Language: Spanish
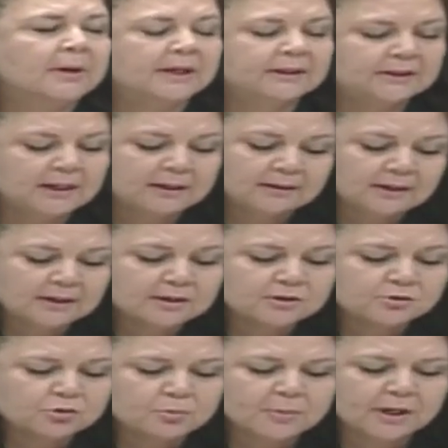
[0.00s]
Pretenden
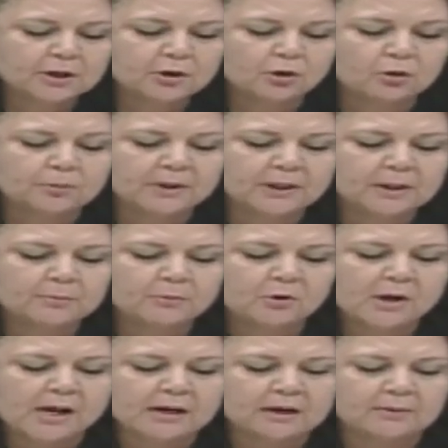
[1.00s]
en suma que
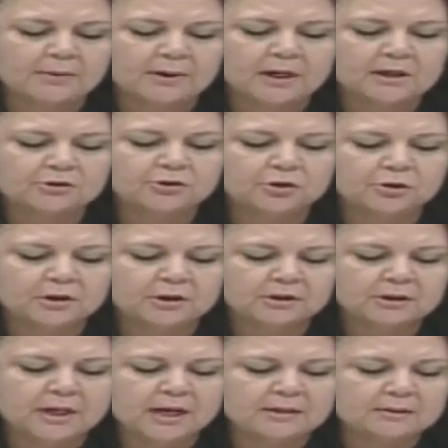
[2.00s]
olvidemos las
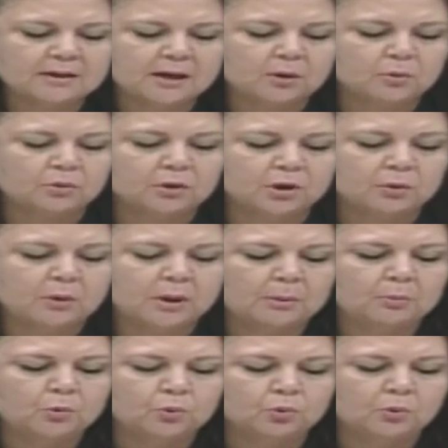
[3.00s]
revelaciones que han sacudido
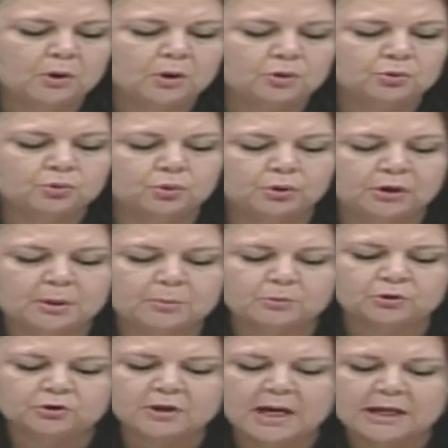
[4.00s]
al mundo en los
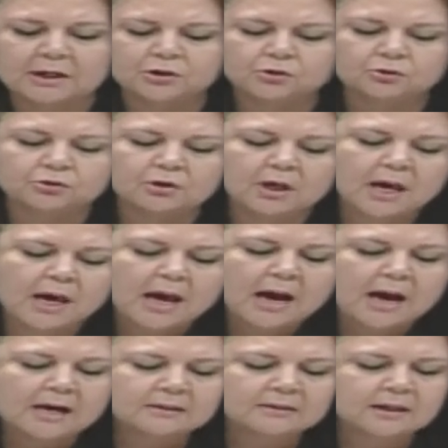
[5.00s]
últimos años
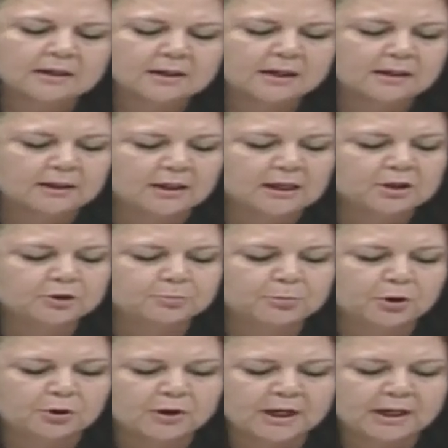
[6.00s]
acerca del
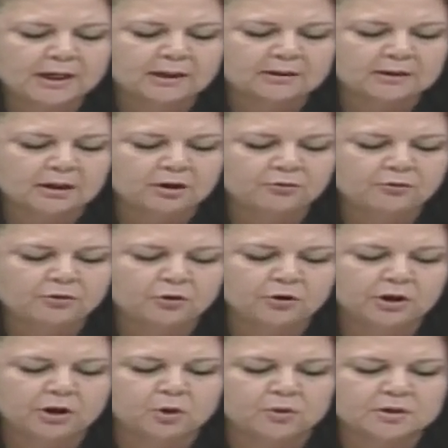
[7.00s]
espionaje
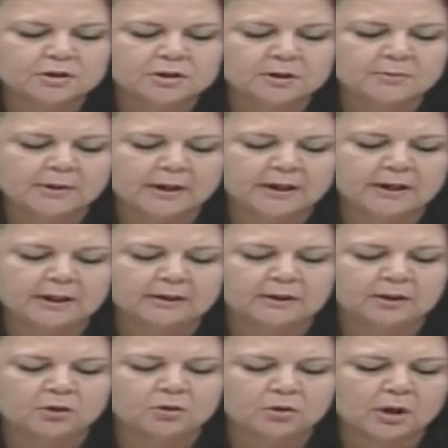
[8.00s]
telefónico y
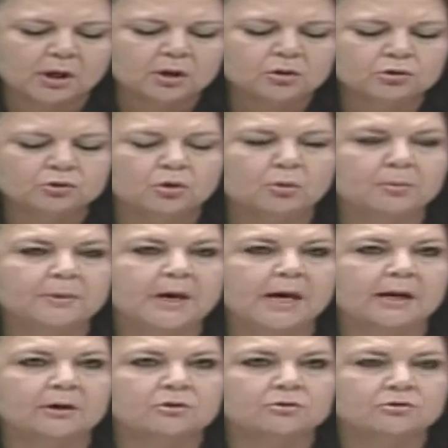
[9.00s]
cibernético que los
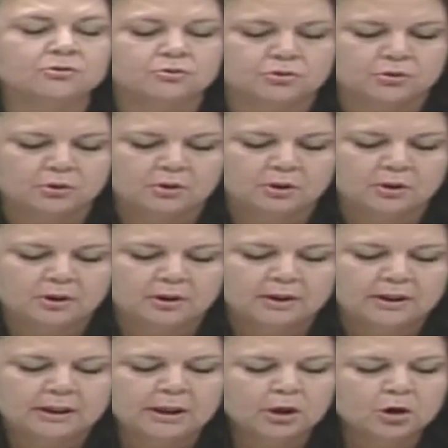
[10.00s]
gobiernos
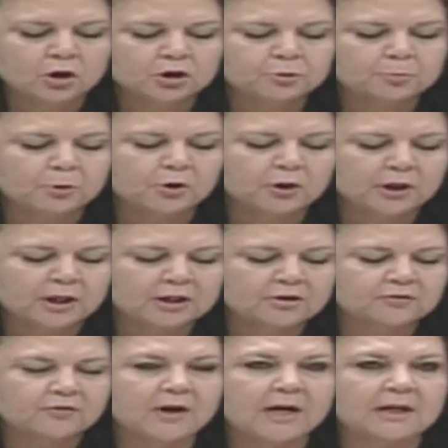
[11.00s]
y los
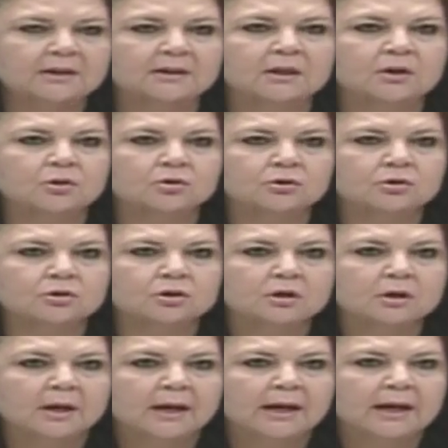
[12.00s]
poderes fácticos
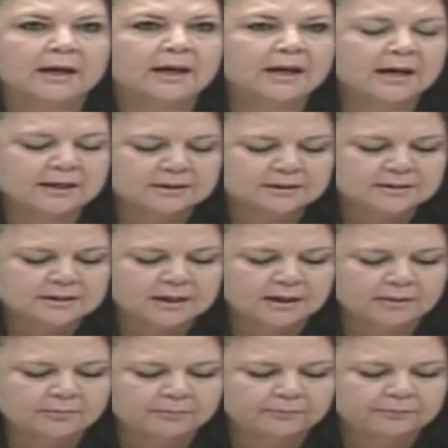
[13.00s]

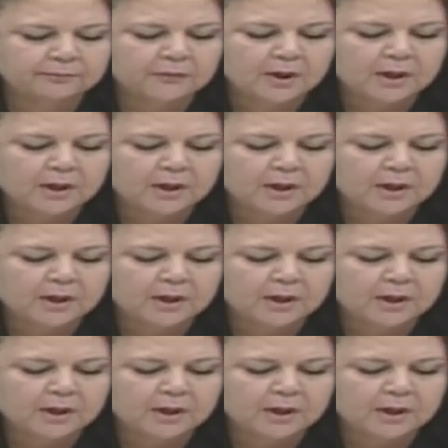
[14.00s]
ejercen